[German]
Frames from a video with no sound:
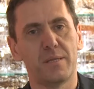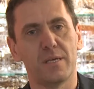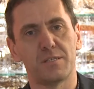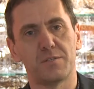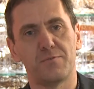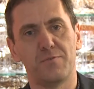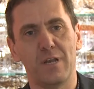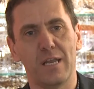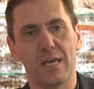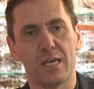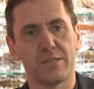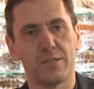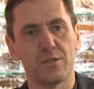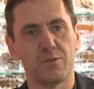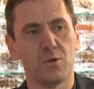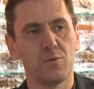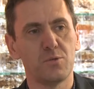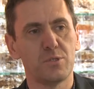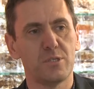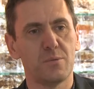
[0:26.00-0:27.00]
dass vielleicht der
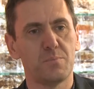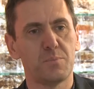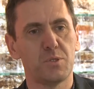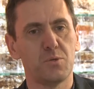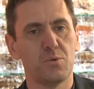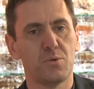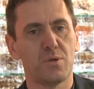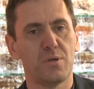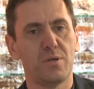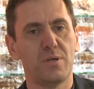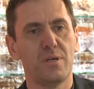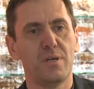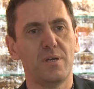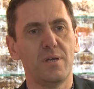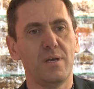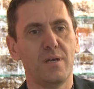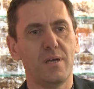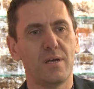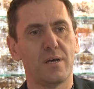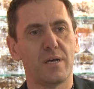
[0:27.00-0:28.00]
Dunstabzug
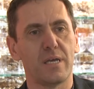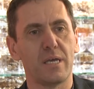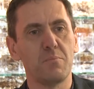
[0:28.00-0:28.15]
äh,